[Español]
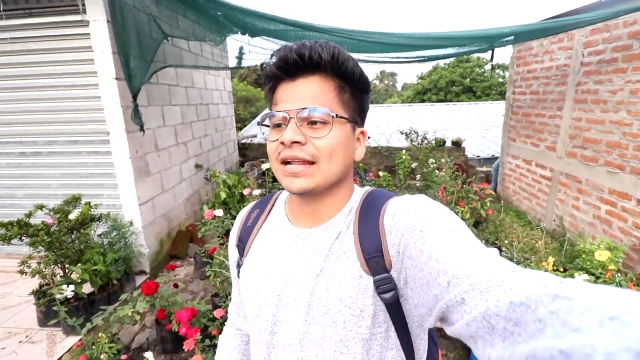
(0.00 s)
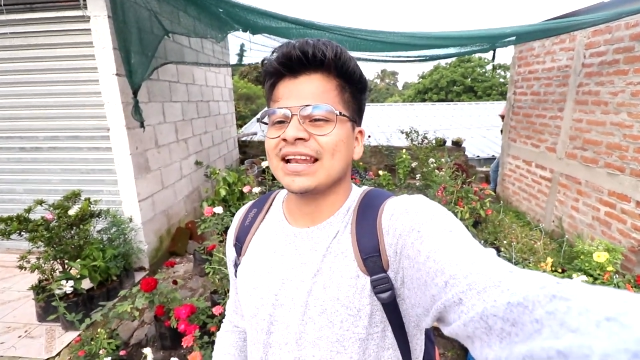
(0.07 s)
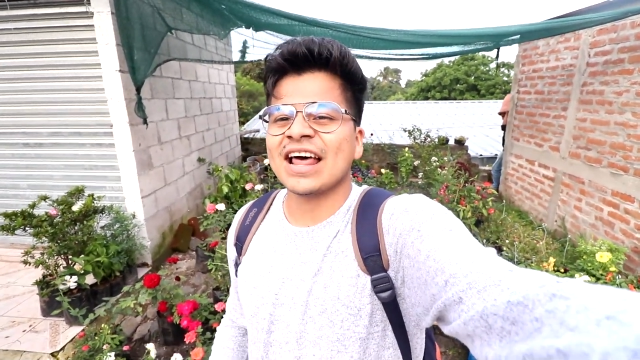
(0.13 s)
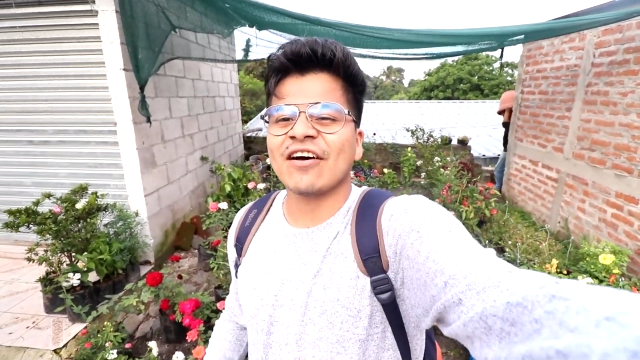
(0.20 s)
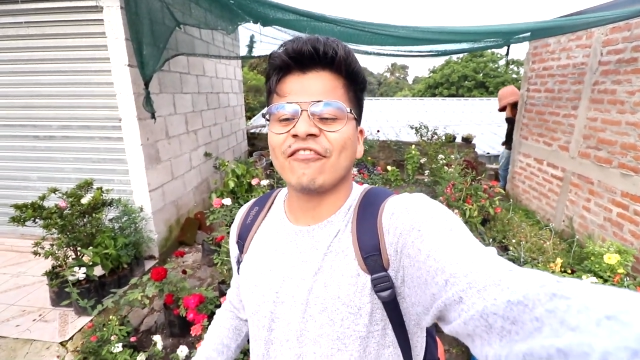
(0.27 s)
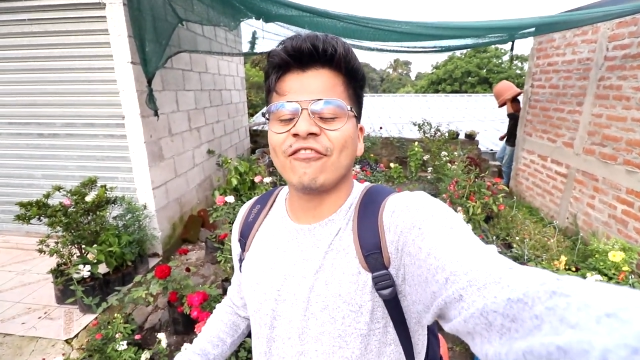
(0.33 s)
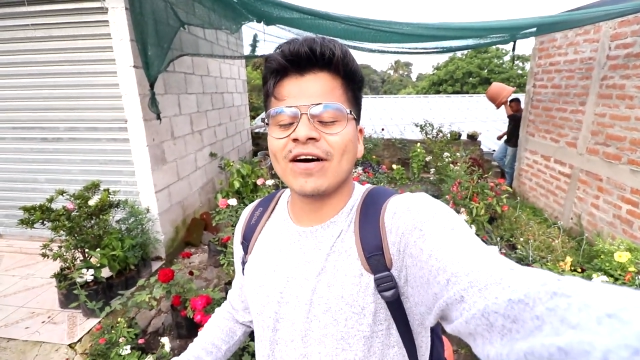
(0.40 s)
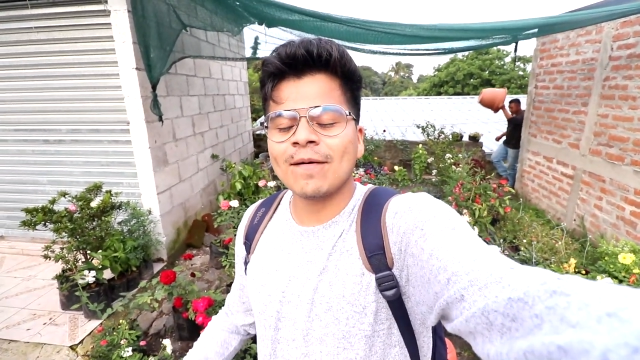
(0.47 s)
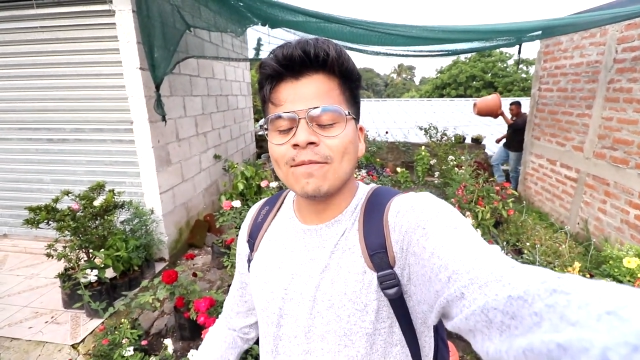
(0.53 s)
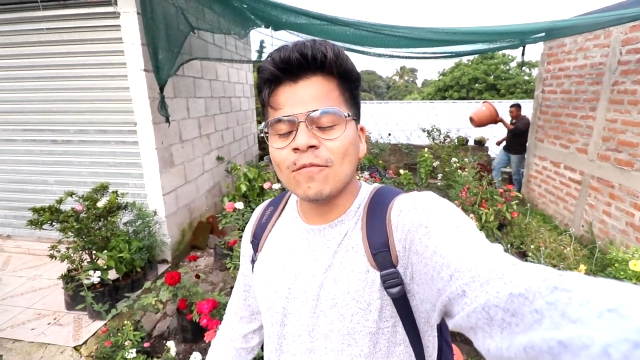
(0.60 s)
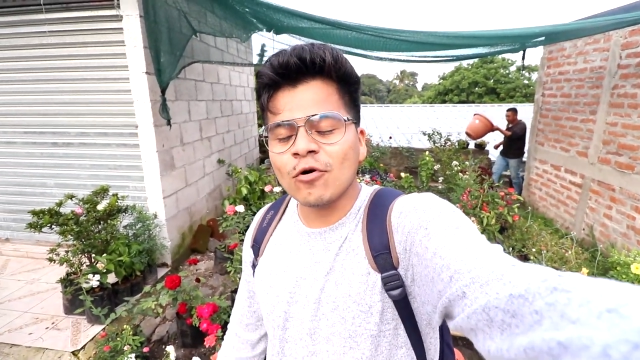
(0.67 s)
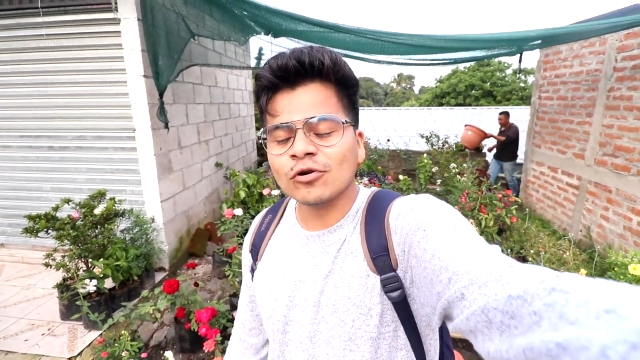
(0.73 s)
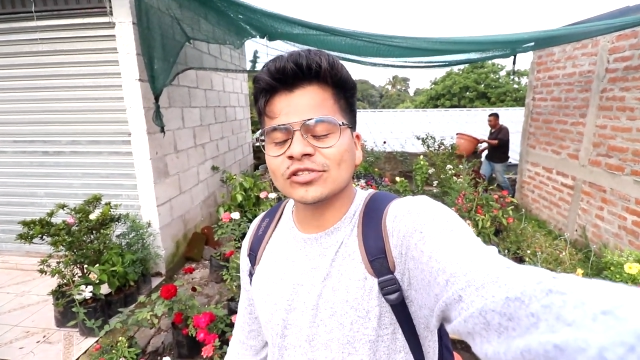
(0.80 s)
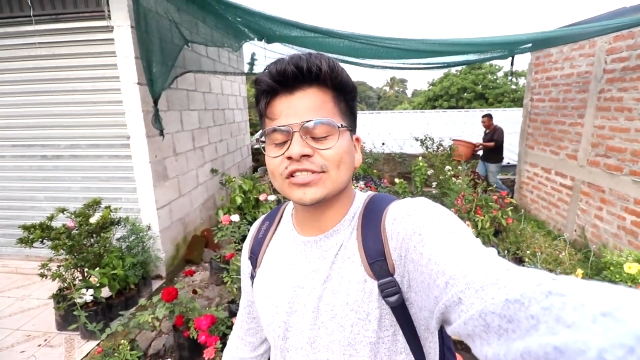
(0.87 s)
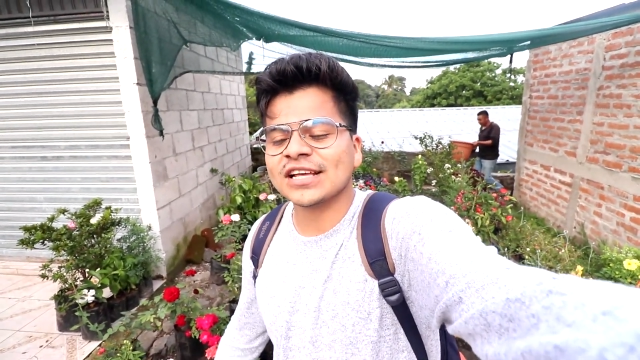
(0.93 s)
la
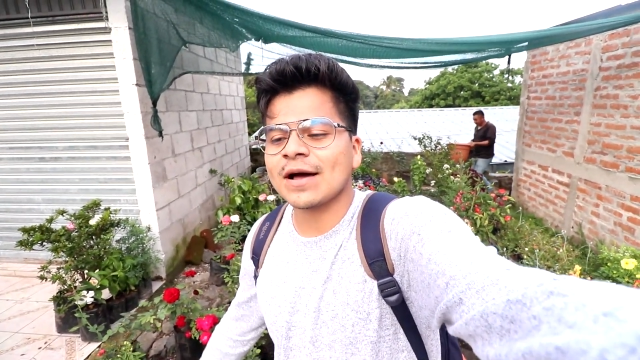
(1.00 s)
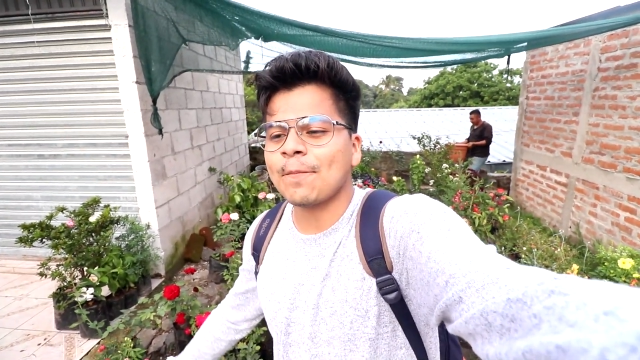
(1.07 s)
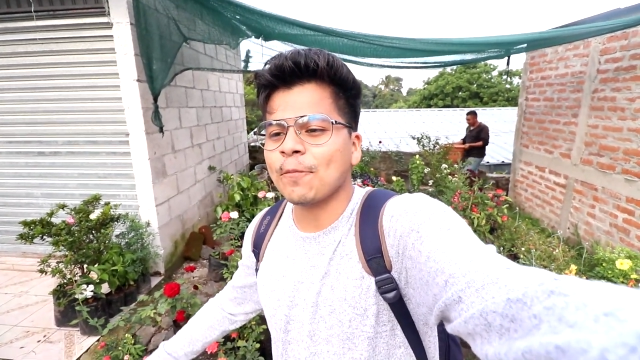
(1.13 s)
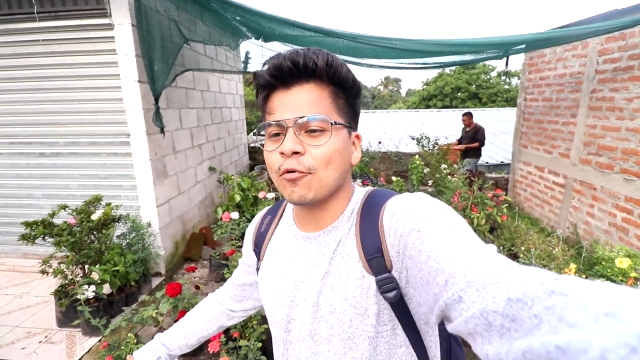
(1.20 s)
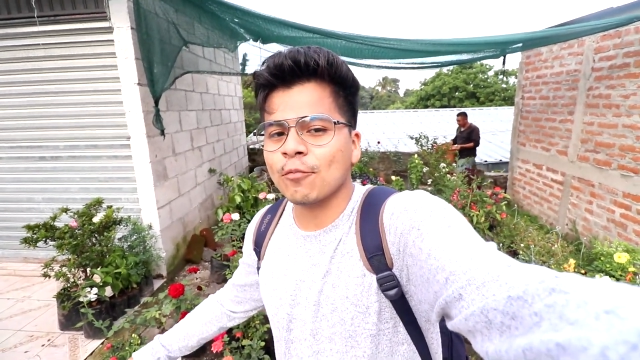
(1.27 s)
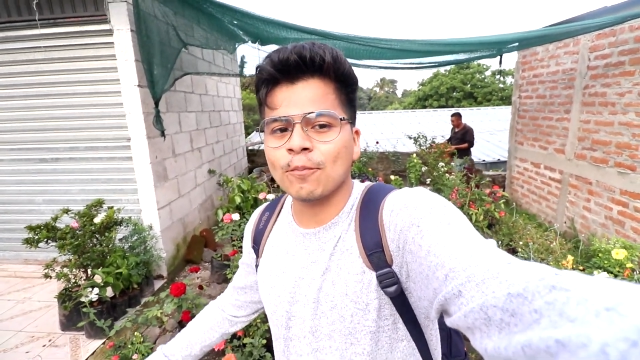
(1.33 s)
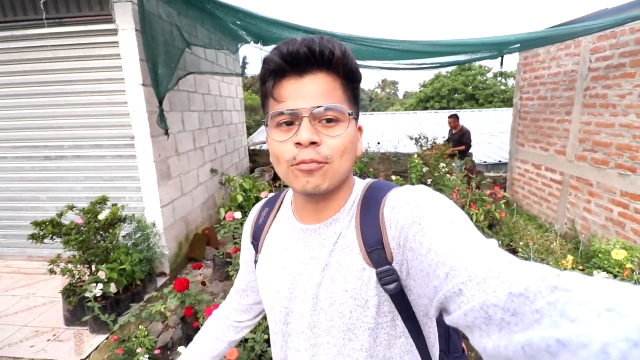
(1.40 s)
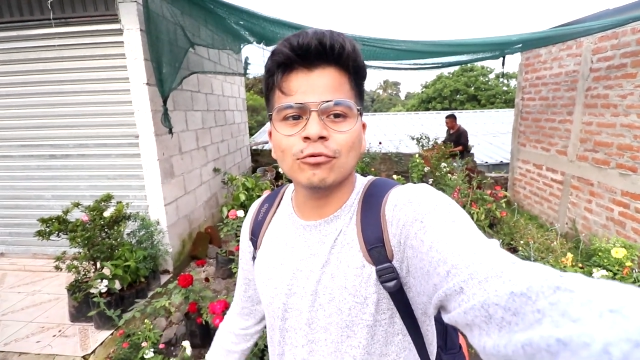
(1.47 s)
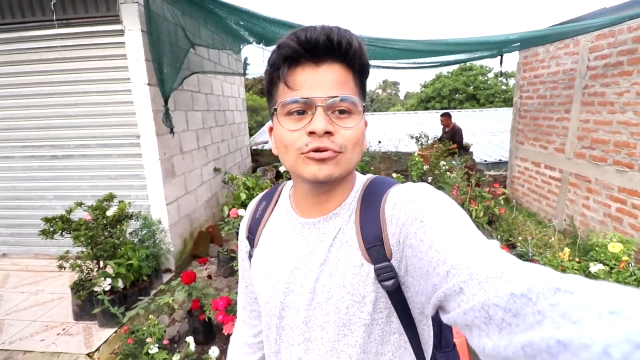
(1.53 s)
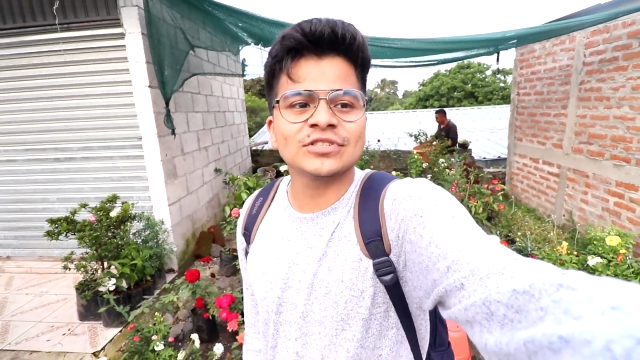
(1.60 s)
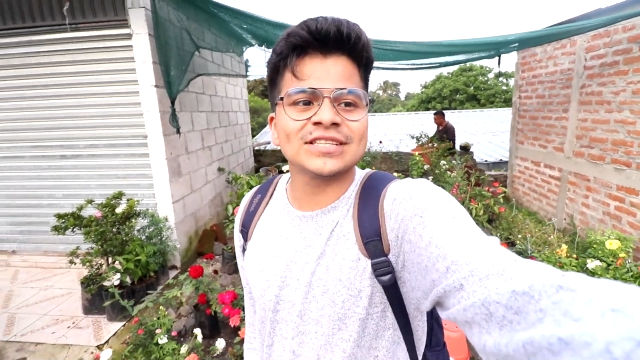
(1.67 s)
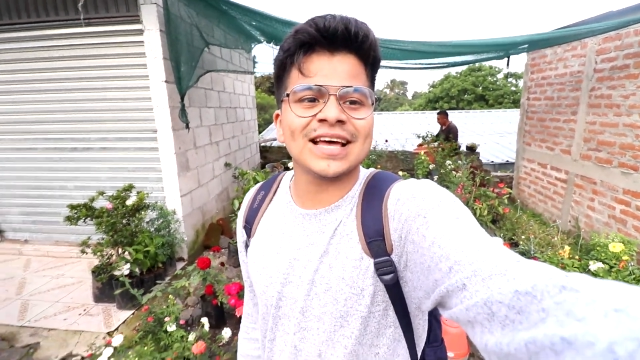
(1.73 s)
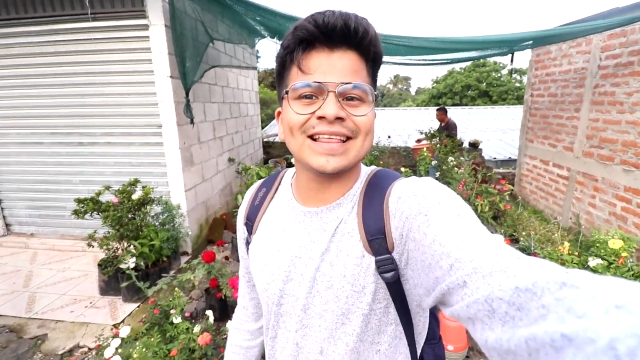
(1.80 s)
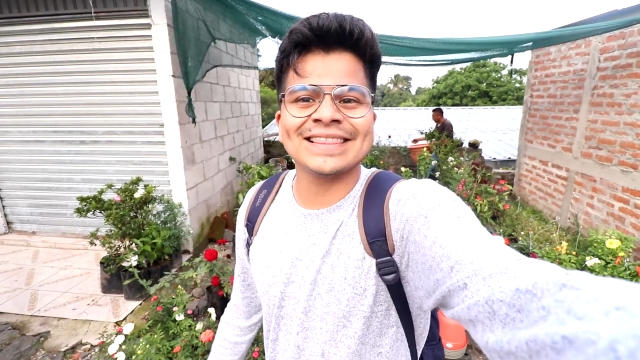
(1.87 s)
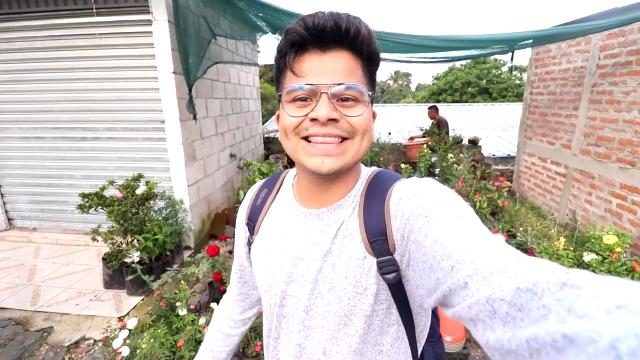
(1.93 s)
famosa
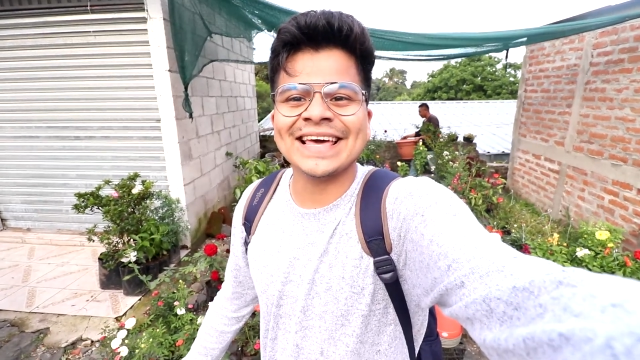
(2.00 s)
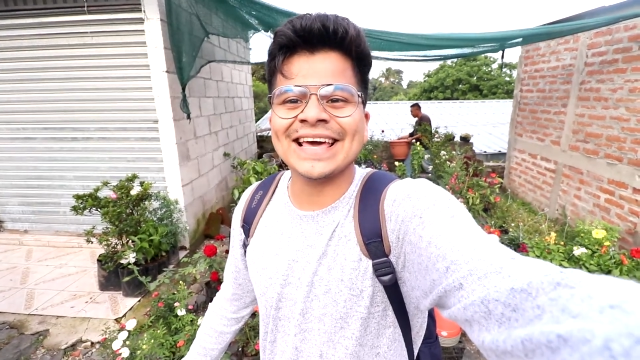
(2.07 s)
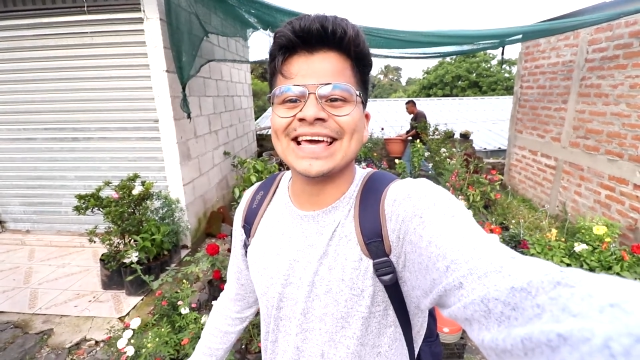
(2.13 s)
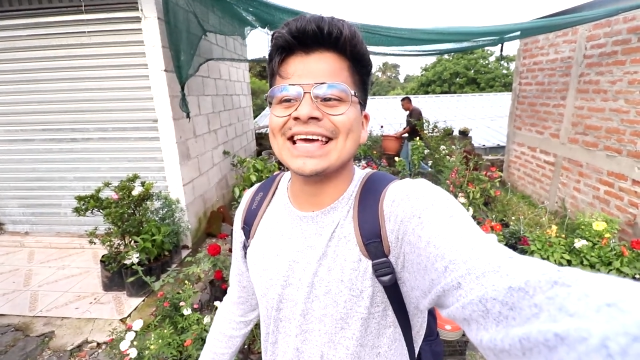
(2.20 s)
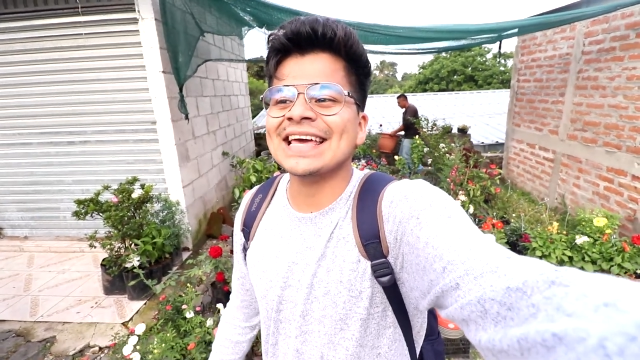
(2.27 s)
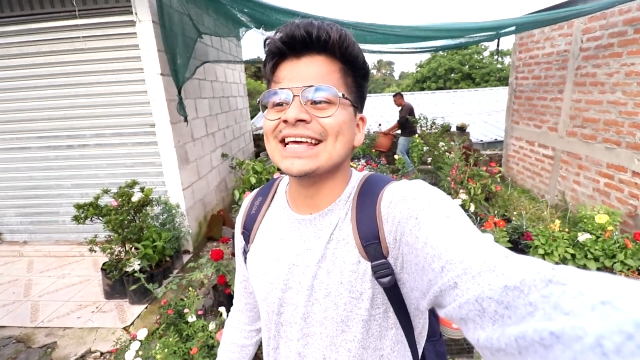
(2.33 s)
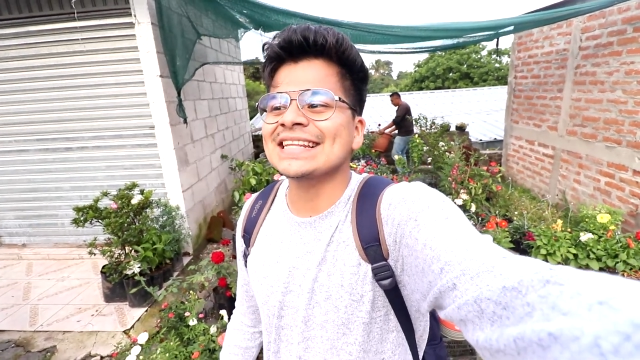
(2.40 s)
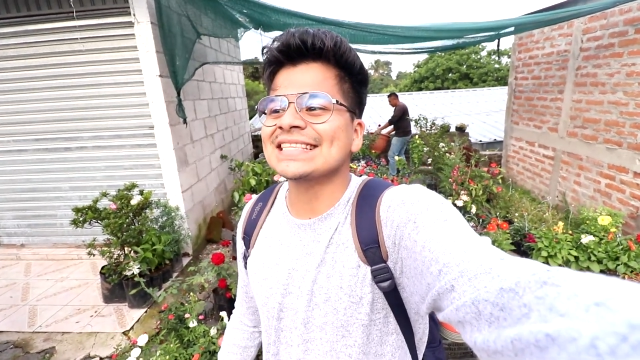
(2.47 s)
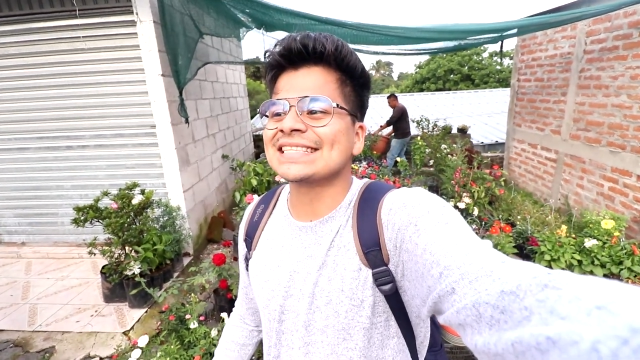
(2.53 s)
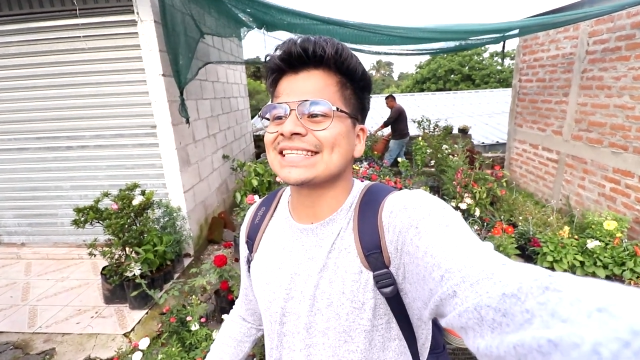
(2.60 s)
pupusa de El